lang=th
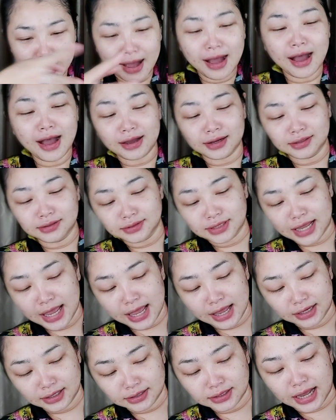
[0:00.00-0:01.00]
มาก คือหน้า
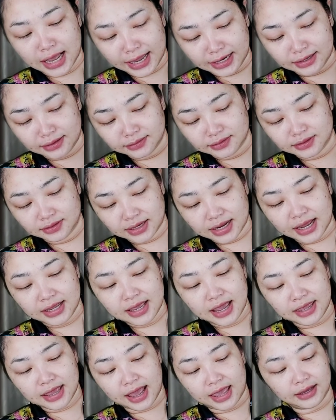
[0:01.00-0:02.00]
คือใครคือหน้า
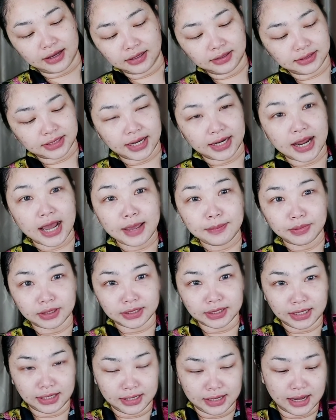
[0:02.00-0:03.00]
ใหญ่ ๆ ก็คือใช้ได้ป
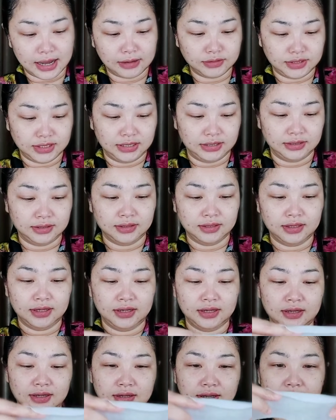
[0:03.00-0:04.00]
กติเลยเอาจริง
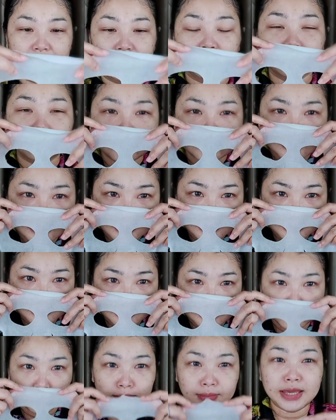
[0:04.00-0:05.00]
อ่ะ
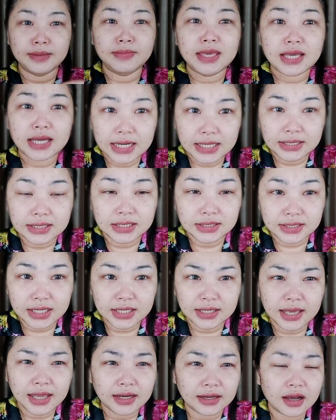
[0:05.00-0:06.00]
ไม่มีกลิ่นจริ
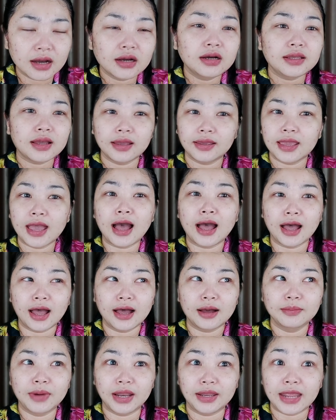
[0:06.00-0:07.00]
งๆกลิ่นก็คือยายา
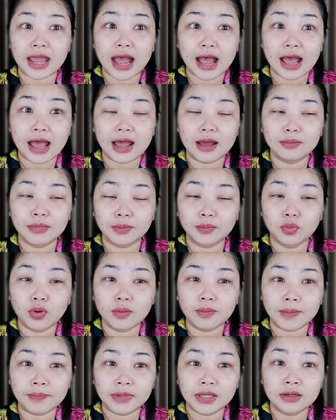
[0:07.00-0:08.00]
เหมือนยา เหมือนพว
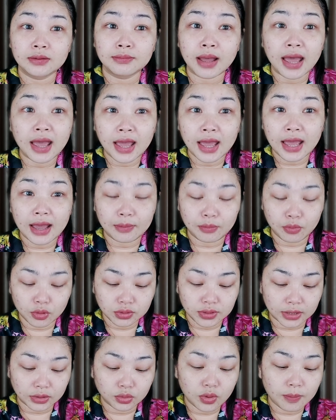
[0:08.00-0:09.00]
กแบบเดอร์มาพวก
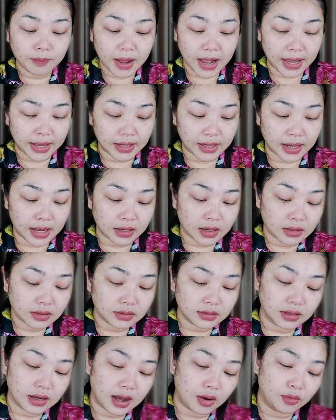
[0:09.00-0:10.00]
เนี้ยทั่วไปนะคะ ก็
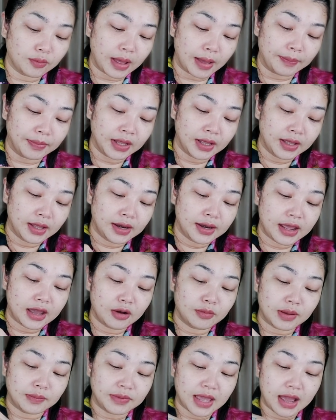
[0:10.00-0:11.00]
คือเขาแบบแน
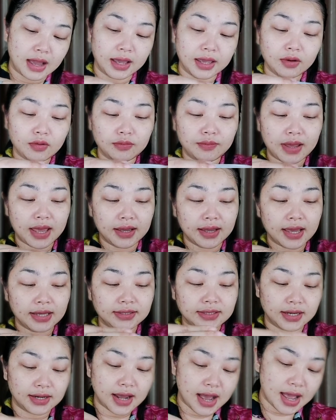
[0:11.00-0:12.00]
วแบบอยากให้คนแพ้ง่าย
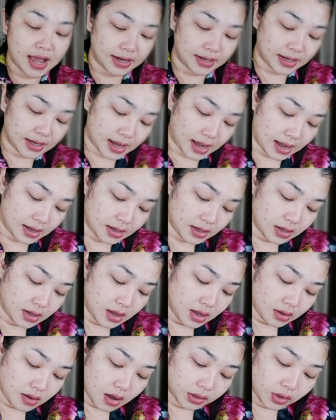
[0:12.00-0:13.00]
ใช้ได้นะคะ
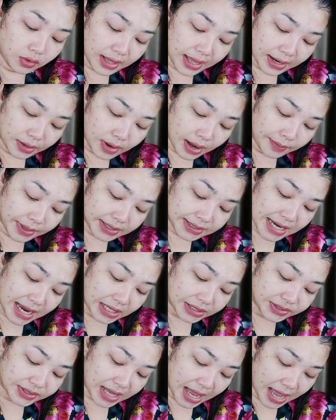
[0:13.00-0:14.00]
ก็ต้องการความกระจ่า
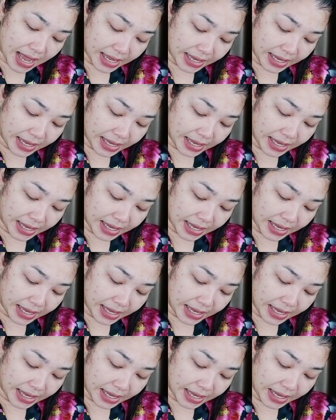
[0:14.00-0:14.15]
งใส